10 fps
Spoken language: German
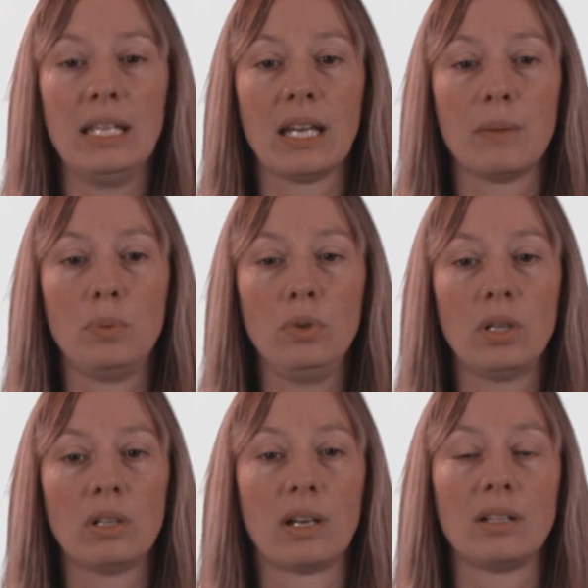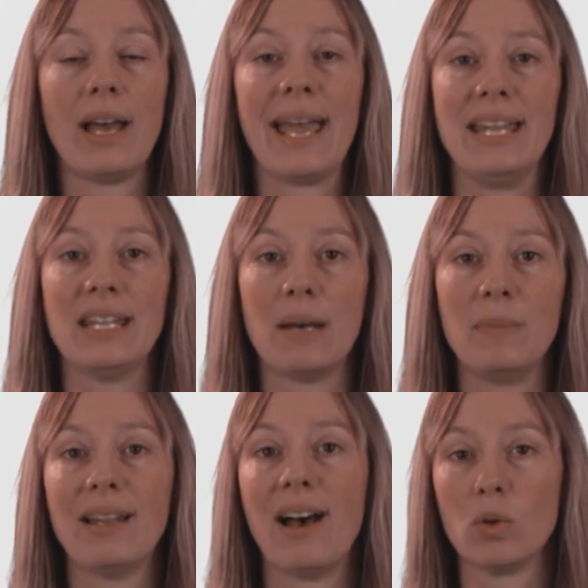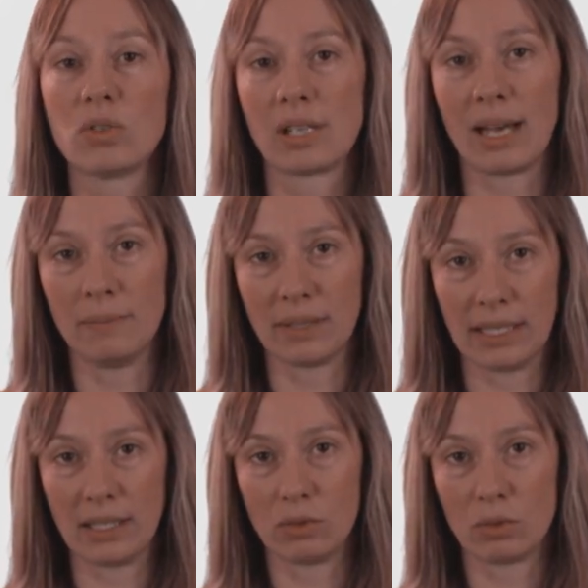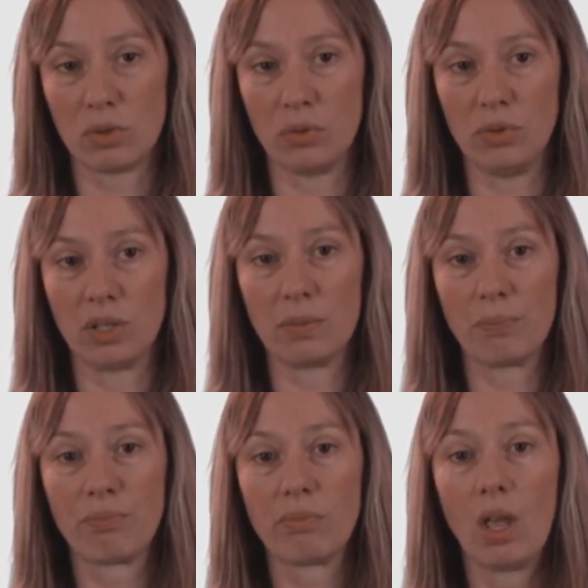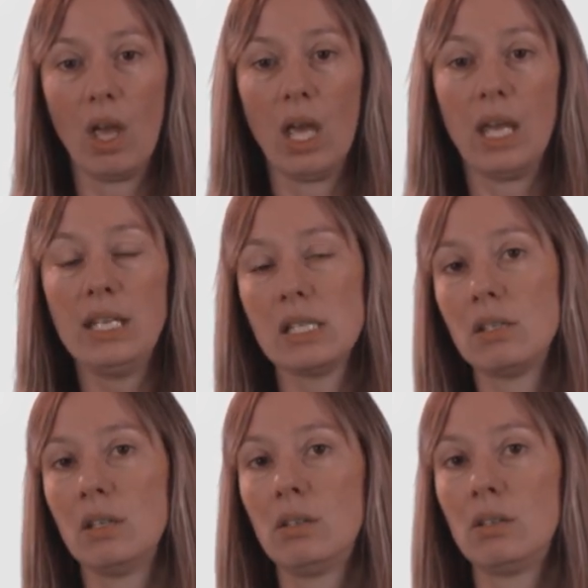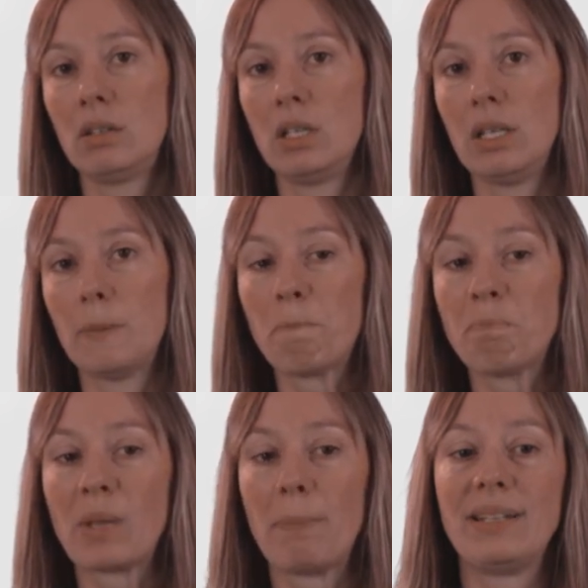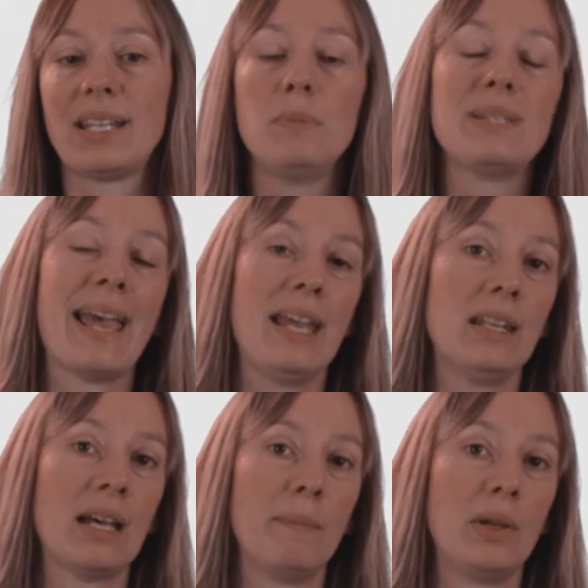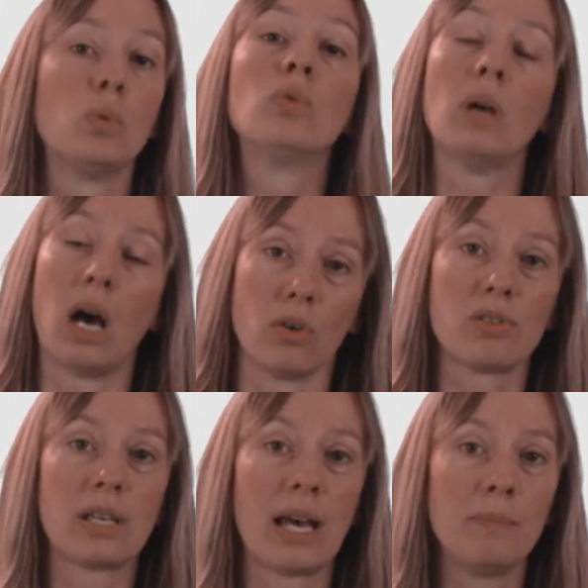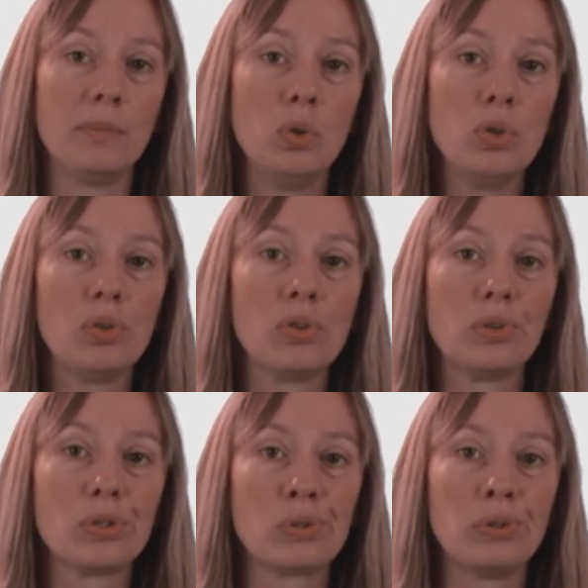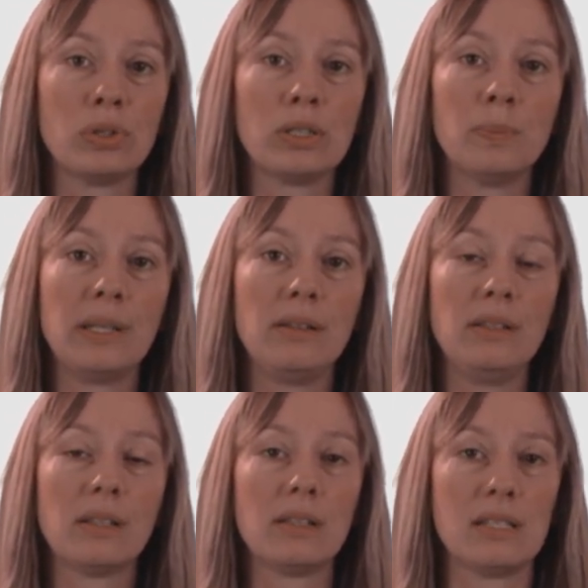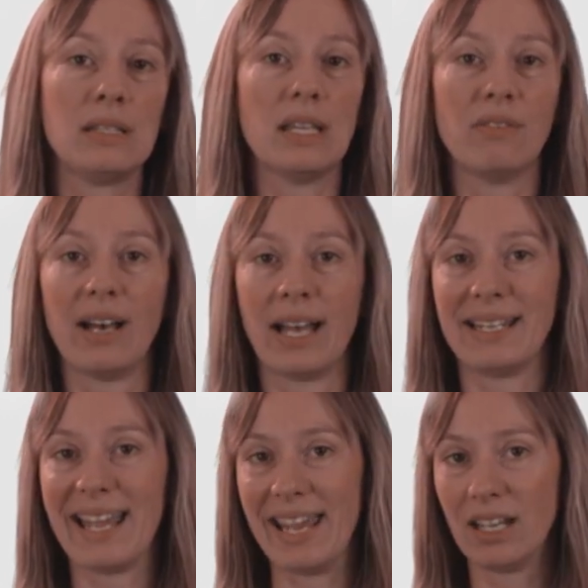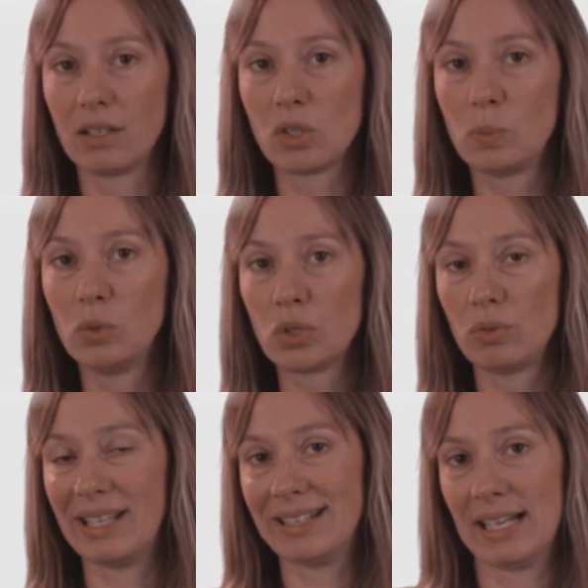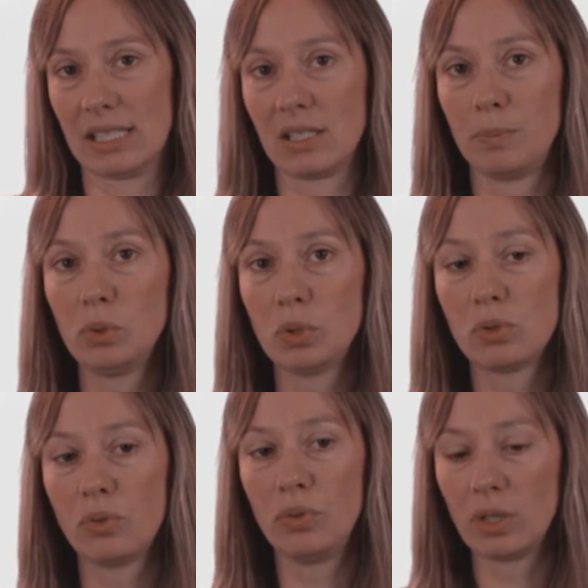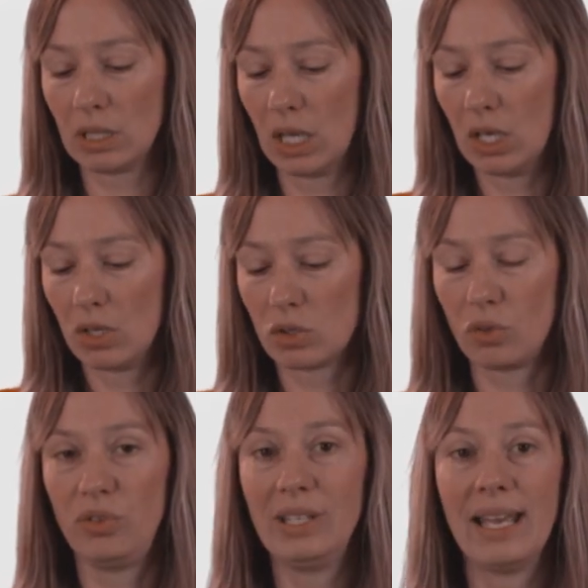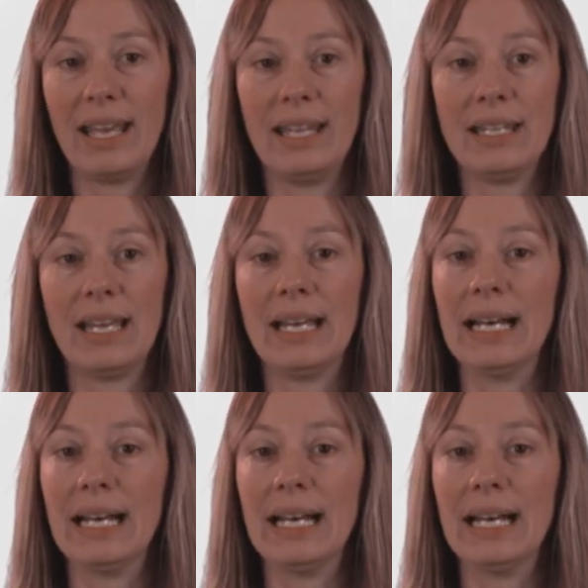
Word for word: ihre Bücher nach der Einnahmen-Ausgabenrechnung zu führen. Hier sind die Betriebseinnahmen und Ausgaben lückenlos zu dokumentieren. Es ist ein Wareneingangsbuch sowie ein Kassabuch zu führen, sowie ein,